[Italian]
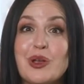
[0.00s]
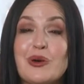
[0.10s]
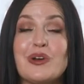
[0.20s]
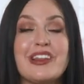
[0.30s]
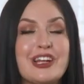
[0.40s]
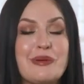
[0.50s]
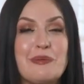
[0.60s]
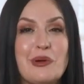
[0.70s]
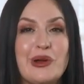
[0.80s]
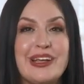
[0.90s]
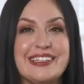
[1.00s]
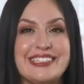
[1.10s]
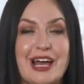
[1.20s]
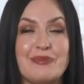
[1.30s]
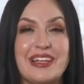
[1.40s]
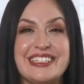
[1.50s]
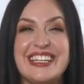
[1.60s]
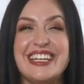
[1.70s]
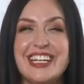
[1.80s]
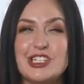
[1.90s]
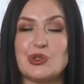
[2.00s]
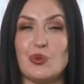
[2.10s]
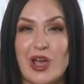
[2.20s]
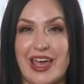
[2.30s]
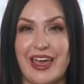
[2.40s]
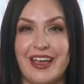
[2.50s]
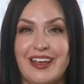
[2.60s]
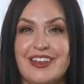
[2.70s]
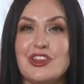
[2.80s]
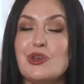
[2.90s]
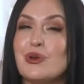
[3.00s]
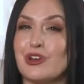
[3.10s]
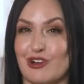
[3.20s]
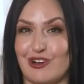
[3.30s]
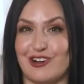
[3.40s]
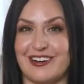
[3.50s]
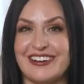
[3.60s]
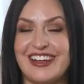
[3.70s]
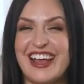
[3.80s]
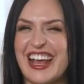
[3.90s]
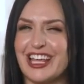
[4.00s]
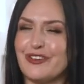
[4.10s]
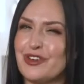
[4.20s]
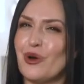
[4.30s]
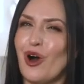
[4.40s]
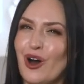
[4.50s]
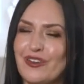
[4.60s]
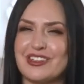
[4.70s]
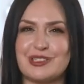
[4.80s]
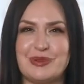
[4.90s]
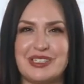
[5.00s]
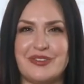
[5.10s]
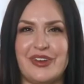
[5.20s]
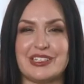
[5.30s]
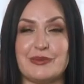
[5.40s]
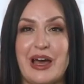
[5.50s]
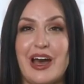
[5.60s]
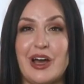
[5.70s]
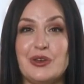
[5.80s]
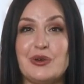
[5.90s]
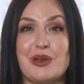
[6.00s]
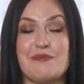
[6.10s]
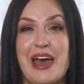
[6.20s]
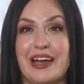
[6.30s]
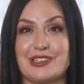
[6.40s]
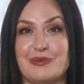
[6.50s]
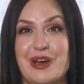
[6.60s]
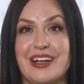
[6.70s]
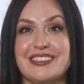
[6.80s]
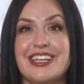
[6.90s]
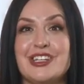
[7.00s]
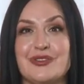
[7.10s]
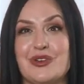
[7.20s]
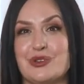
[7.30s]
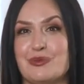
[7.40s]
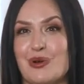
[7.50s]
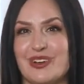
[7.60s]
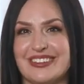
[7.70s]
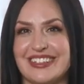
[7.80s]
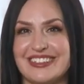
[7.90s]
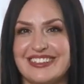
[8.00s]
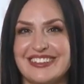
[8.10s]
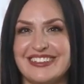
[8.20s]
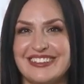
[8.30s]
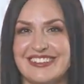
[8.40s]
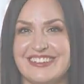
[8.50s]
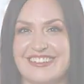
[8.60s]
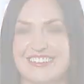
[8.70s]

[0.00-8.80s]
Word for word: video dove approfondiamo un po' di più ogni modo di guadagnare e diamo tutte le informazioni specifiche su come massimizzare le opportunità.